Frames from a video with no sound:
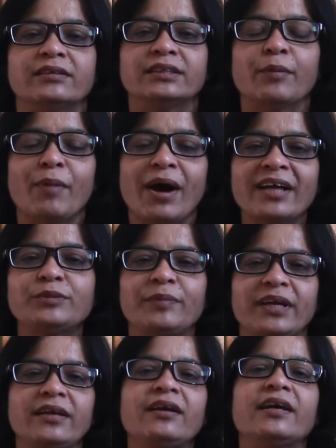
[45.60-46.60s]
समाज
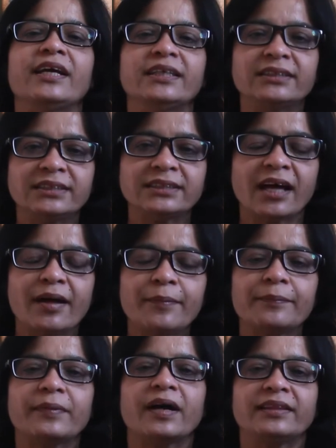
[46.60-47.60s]
में हिंसा
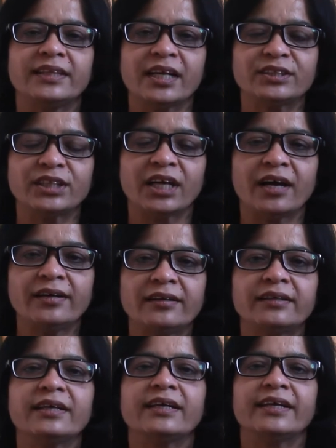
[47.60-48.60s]
अत्याचार
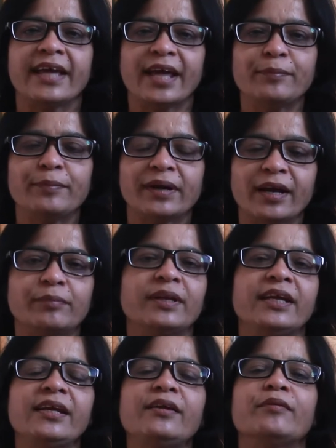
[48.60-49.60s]
गैर
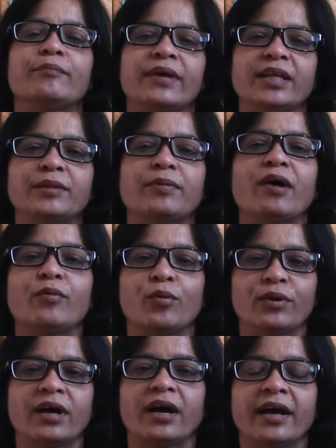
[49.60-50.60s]
बराबरी भेदभाव
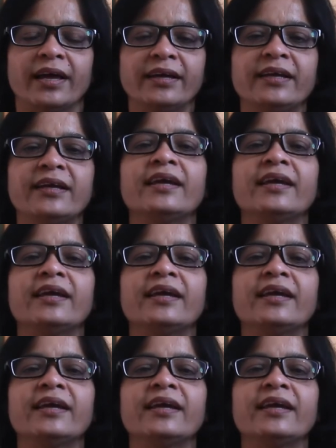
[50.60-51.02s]
हो रहा है